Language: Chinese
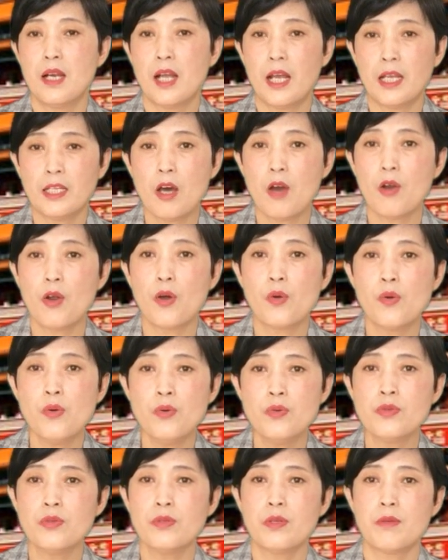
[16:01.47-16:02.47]
来到了
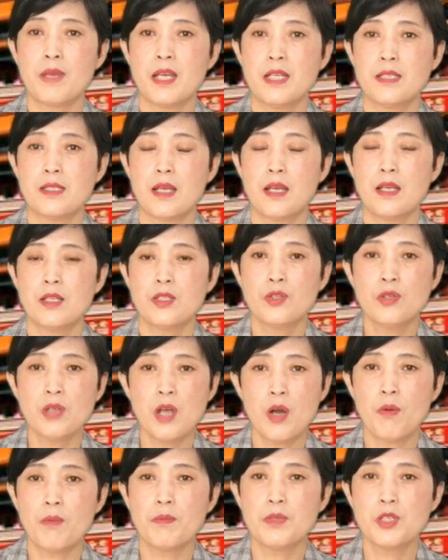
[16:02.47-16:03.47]
公众的面前，就
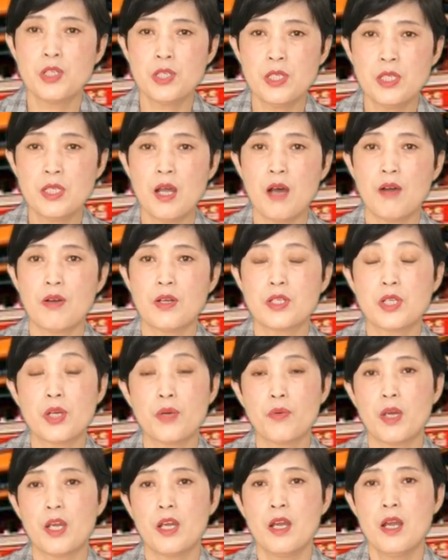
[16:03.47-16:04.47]
让我们知道了这
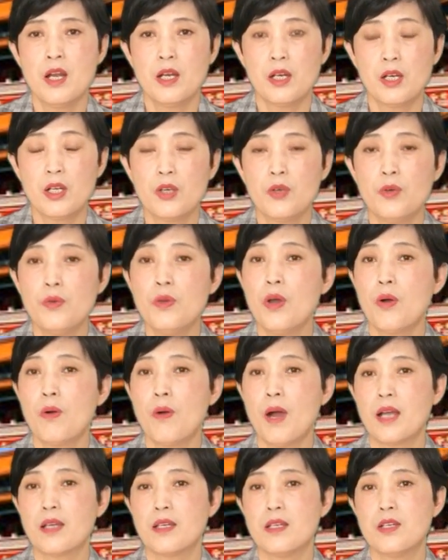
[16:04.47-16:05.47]
位李月
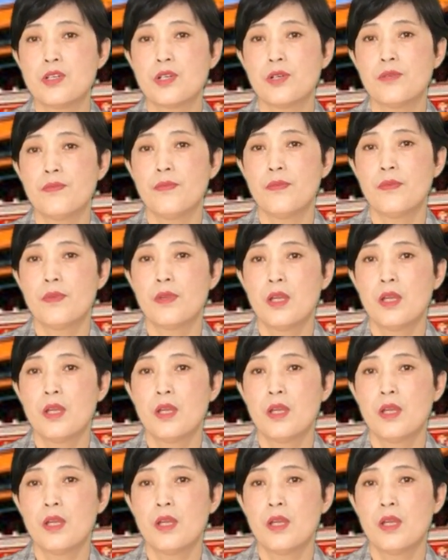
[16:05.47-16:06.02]
华医生。